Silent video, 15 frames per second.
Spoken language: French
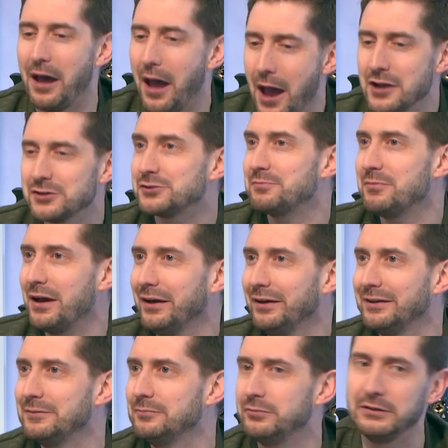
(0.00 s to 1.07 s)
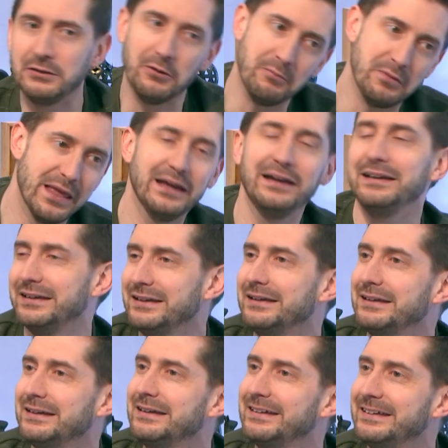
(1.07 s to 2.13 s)
un, chemin, et puis le mien
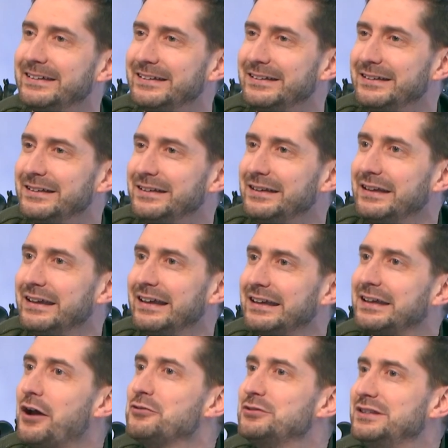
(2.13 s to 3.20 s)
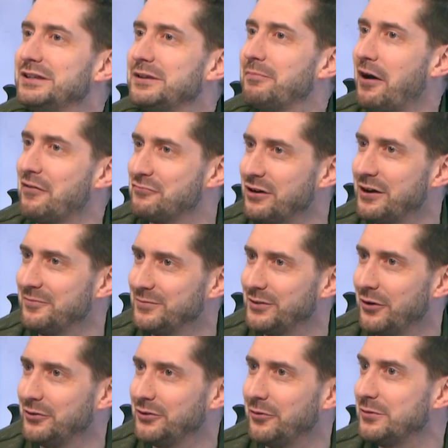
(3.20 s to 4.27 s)
est, chaotique parfois
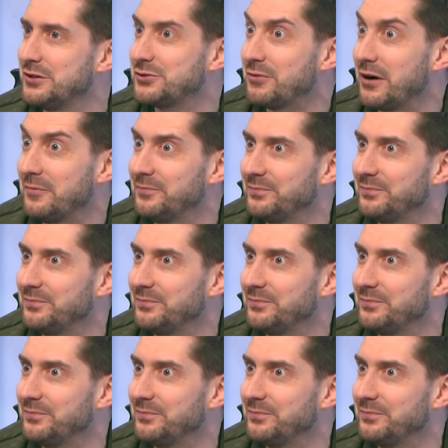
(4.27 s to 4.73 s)
dans, mes choix.